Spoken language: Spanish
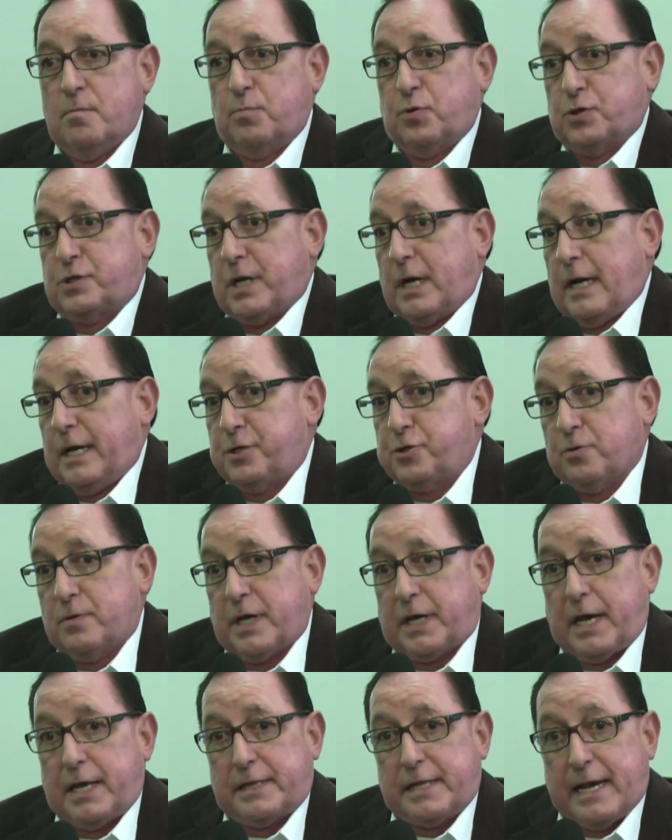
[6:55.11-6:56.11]
pues el hecho
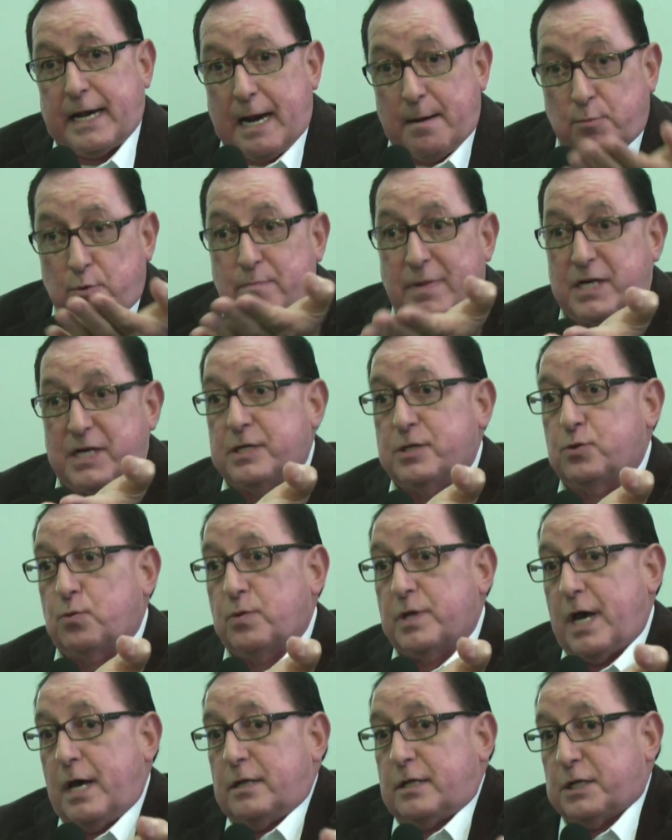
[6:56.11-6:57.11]
de que tengamos más
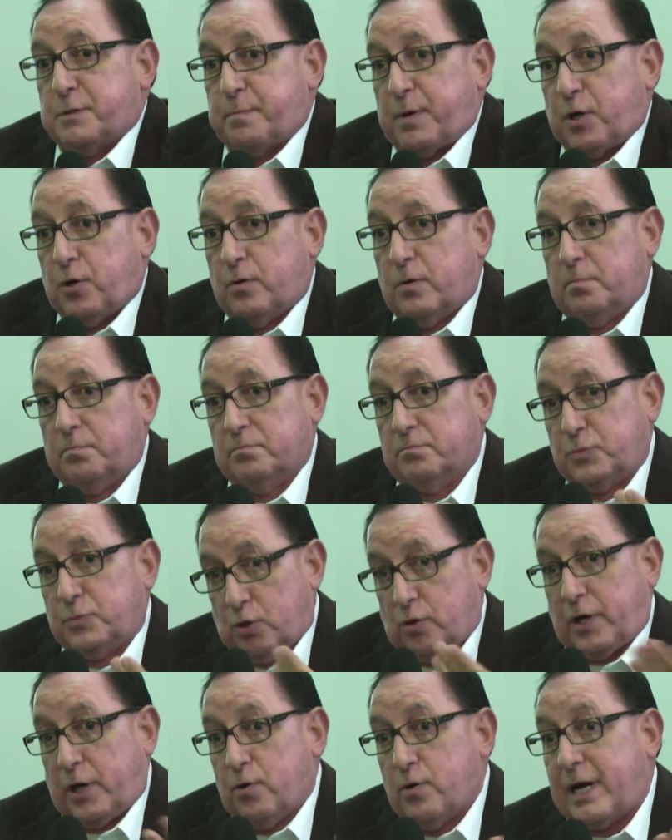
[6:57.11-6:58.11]
estudiantes, pero
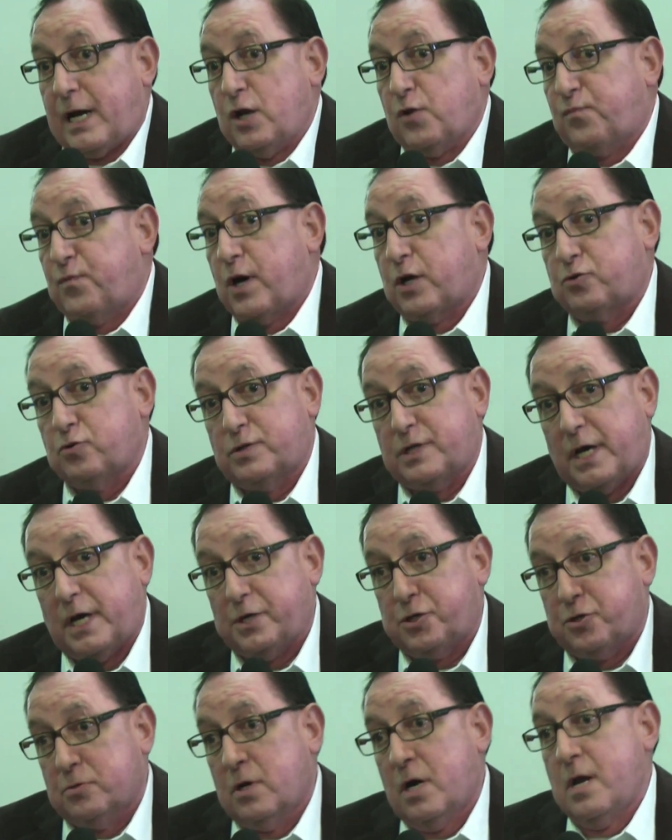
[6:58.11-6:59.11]
yo creo que el esfuerzo se ha
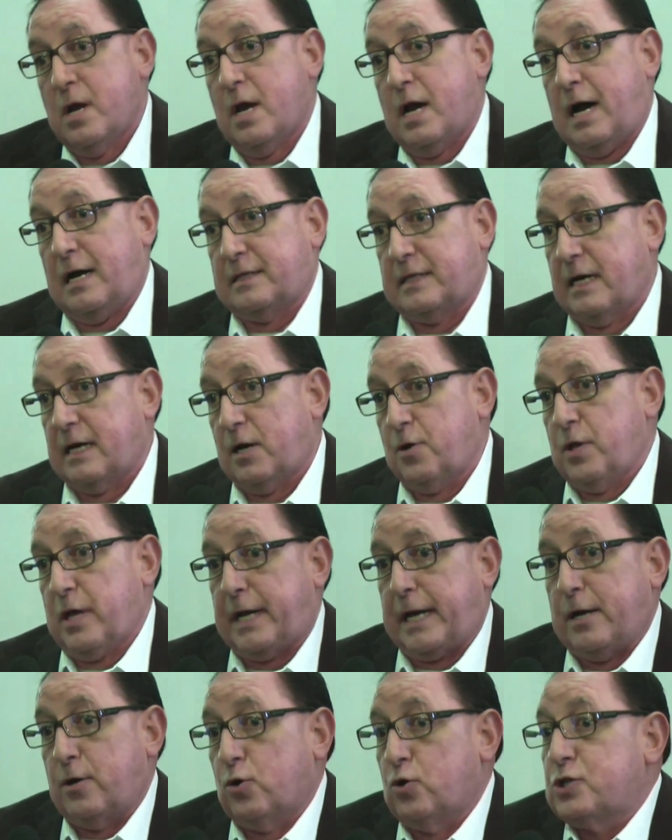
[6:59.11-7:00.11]
hecho a tal grado
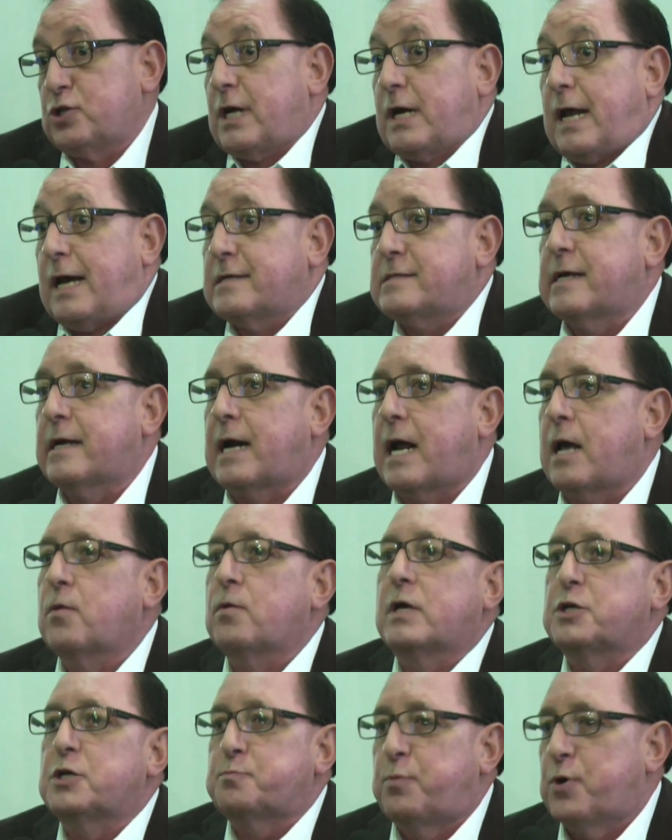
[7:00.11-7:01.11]
de que no se le ha cerrado las